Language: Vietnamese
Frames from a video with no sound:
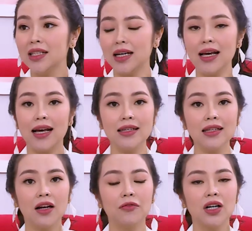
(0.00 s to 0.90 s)
chẳng hạn như
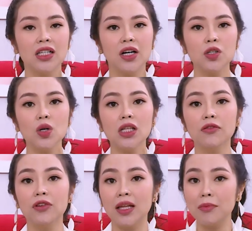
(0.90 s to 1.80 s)
thành phần dẫn xuất từ
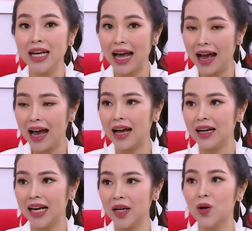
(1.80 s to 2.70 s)
vitamin A
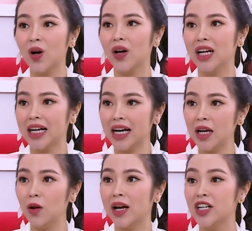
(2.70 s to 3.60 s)
hay còn gọi là các cái loại